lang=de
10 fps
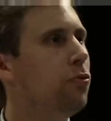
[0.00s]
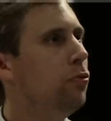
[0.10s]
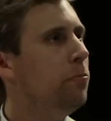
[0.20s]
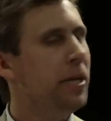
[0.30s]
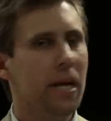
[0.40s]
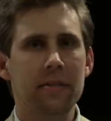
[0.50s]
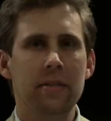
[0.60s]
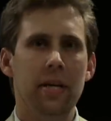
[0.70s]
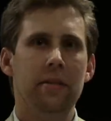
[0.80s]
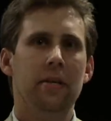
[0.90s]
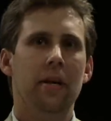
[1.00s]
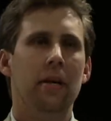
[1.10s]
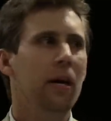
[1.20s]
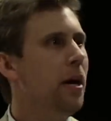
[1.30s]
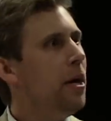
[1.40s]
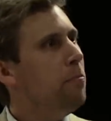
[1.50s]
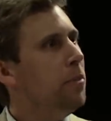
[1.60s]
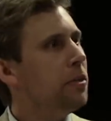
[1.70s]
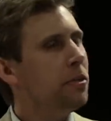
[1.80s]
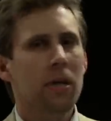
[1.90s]
tun, mit Ästhetik,
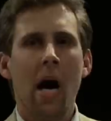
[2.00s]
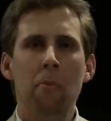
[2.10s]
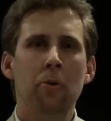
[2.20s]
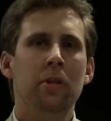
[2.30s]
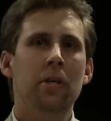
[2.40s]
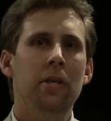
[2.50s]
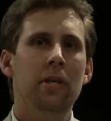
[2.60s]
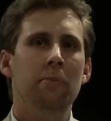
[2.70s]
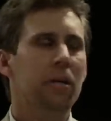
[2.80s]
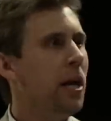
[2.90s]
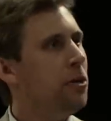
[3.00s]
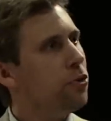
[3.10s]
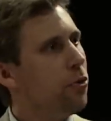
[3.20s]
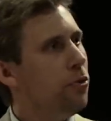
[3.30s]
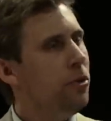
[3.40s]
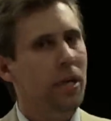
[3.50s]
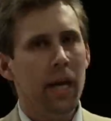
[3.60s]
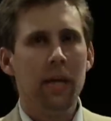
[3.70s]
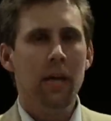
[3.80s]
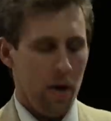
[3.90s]
mit äh, Harmonie, mit allen schönen
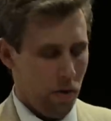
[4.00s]
Dingen.